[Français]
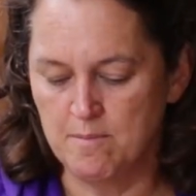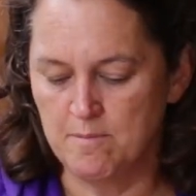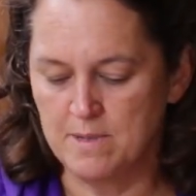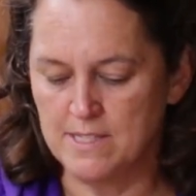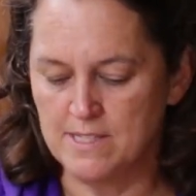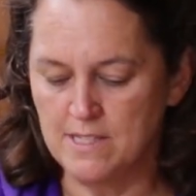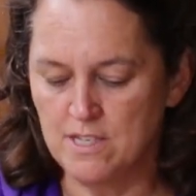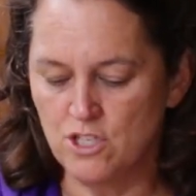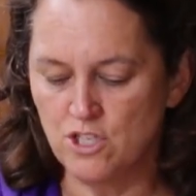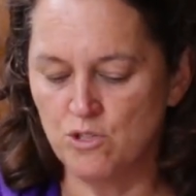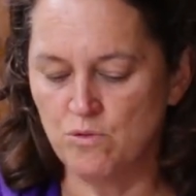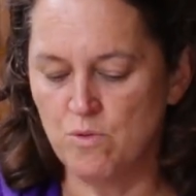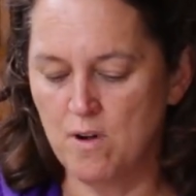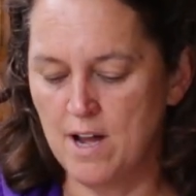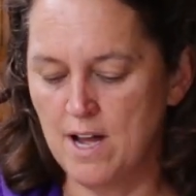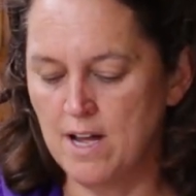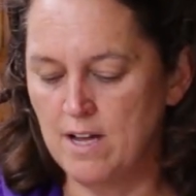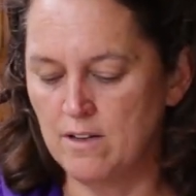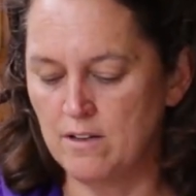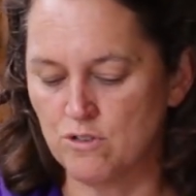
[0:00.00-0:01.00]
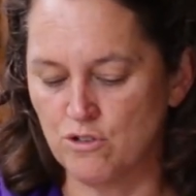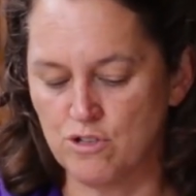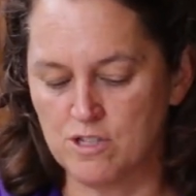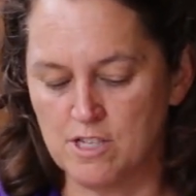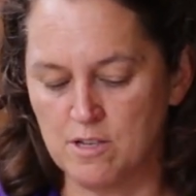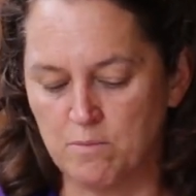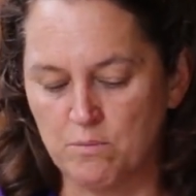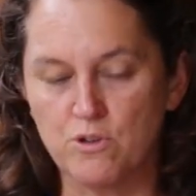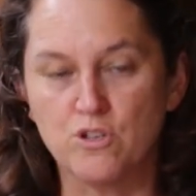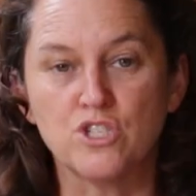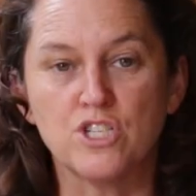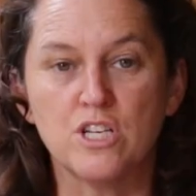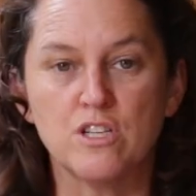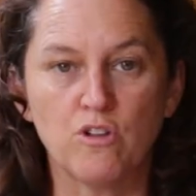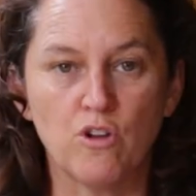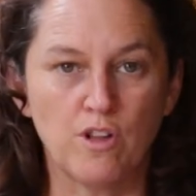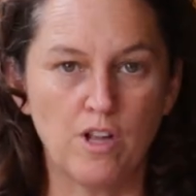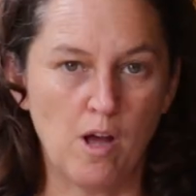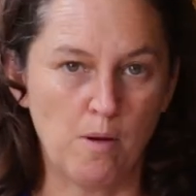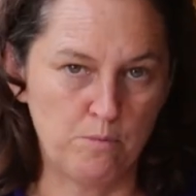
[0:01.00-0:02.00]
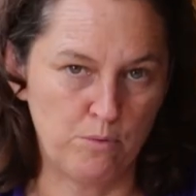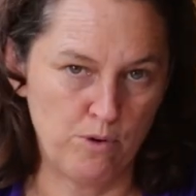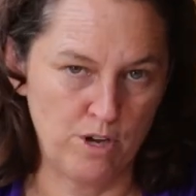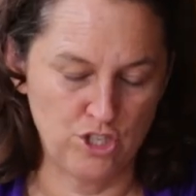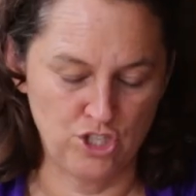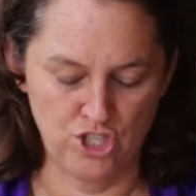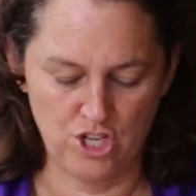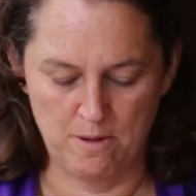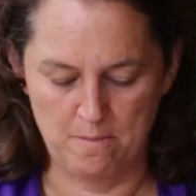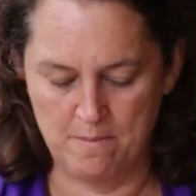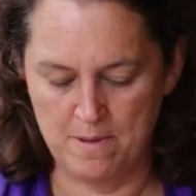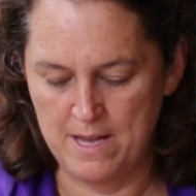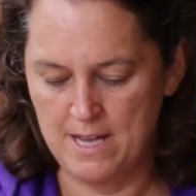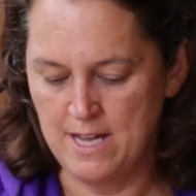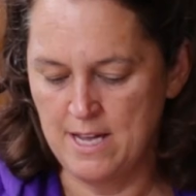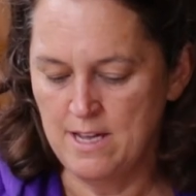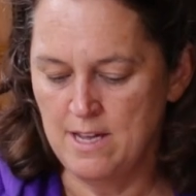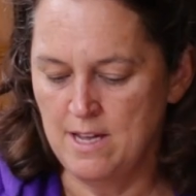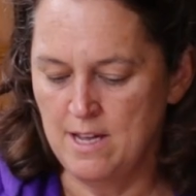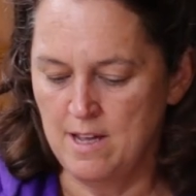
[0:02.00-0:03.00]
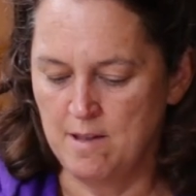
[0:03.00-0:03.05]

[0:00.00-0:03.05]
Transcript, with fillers: Mais si je dois, je ne sais pas, je quitte un emploi que j'aimais,